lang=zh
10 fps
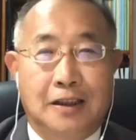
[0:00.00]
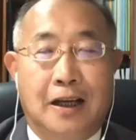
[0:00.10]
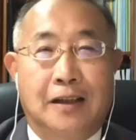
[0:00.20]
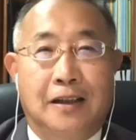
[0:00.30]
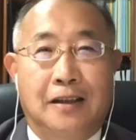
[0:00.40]

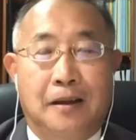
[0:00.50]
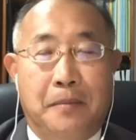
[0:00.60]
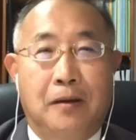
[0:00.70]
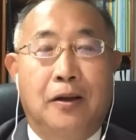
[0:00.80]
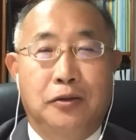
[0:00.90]
将领，
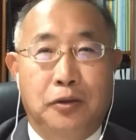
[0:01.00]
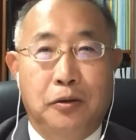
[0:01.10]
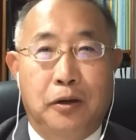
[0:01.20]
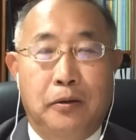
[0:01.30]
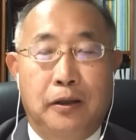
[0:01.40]
包括军
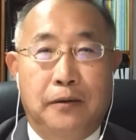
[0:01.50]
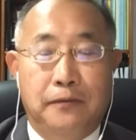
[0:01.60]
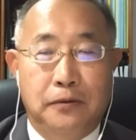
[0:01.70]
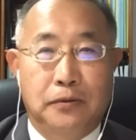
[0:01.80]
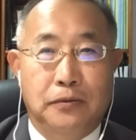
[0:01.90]
委会的
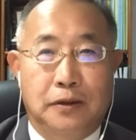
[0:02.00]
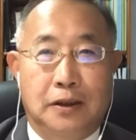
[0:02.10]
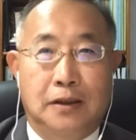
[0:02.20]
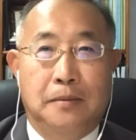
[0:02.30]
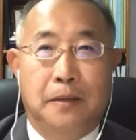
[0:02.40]
副主
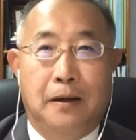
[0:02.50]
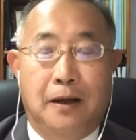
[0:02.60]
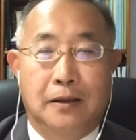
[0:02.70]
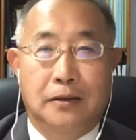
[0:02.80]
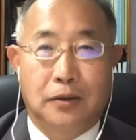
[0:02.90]
席，包
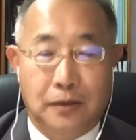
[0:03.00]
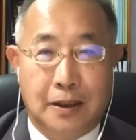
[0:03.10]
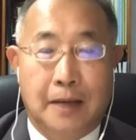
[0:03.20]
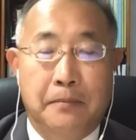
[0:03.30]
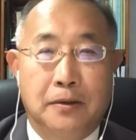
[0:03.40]
含总
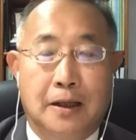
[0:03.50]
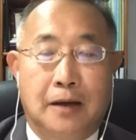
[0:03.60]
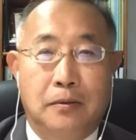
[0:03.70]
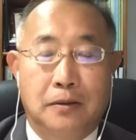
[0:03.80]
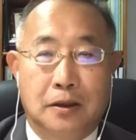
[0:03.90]
参谋
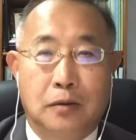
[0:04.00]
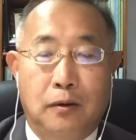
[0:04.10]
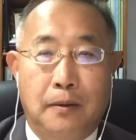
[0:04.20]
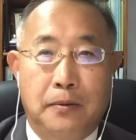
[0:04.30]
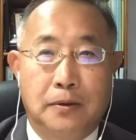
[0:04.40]
长或者是
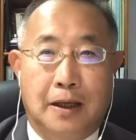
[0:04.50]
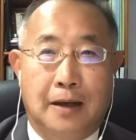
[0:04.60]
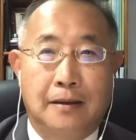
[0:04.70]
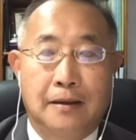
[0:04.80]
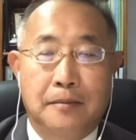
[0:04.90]
国防部长，
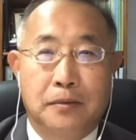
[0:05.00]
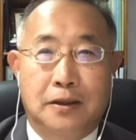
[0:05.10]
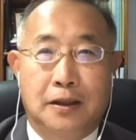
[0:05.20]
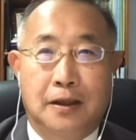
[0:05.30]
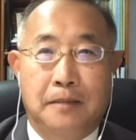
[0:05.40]
不
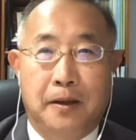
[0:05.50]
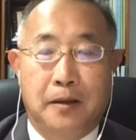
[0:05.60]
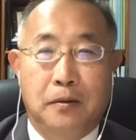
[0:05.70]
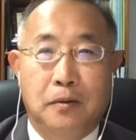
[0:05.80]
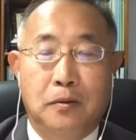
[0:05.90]
接美
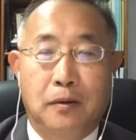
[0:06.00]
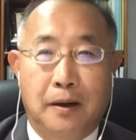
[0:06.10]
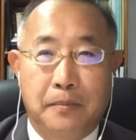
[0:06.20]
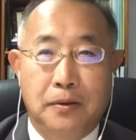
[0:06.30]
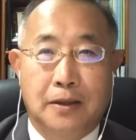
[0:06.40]
国国
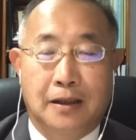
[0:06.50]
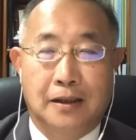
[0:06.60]
防部长的